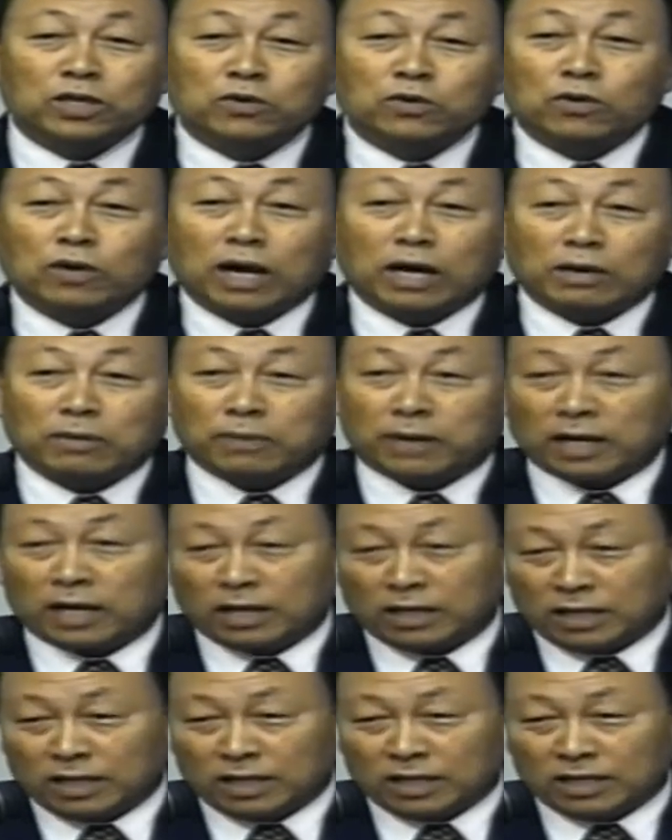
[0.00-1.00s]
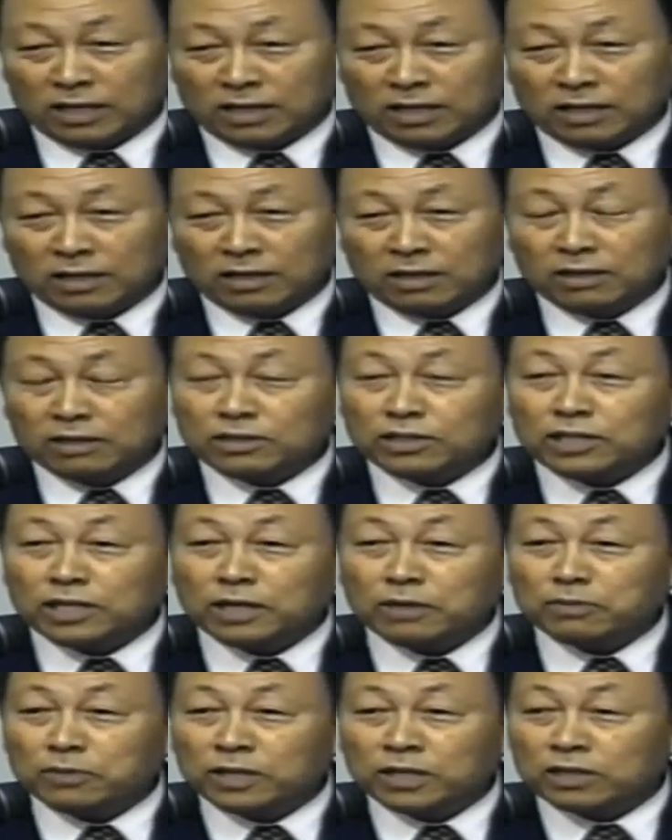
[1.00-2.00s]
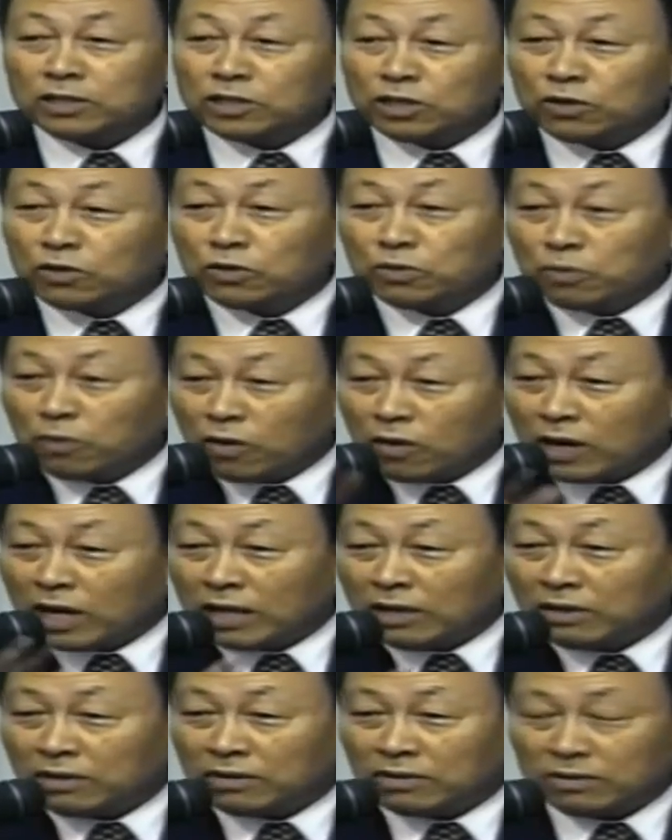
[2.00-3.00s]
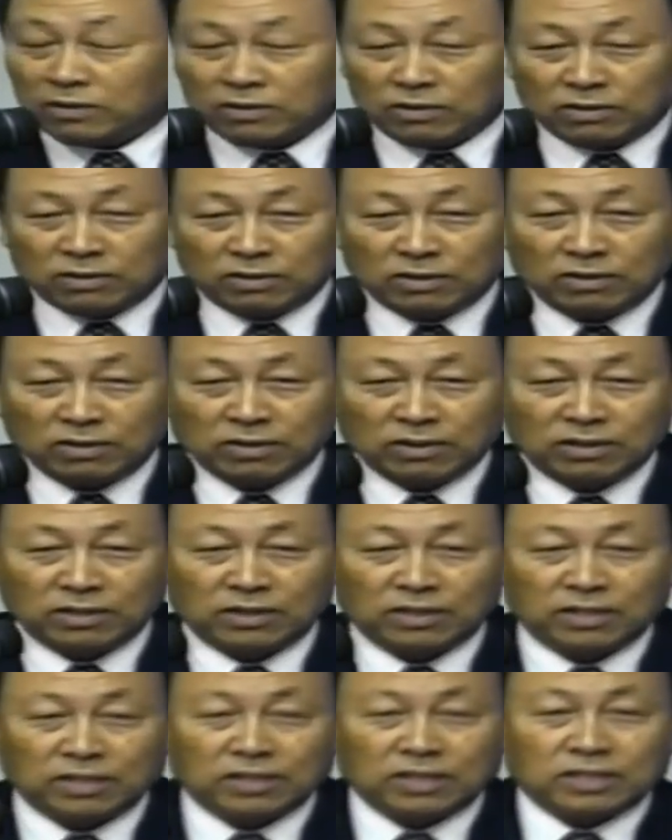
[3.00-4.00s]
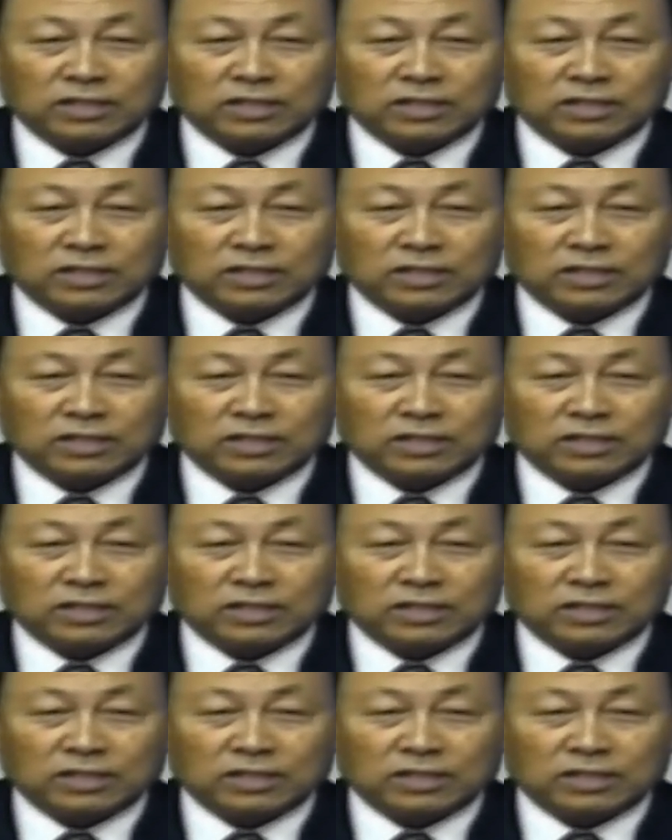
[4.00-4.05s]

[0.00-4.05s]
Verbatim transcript: 最大，智慧为首，靠着智慧使我们去天国啊！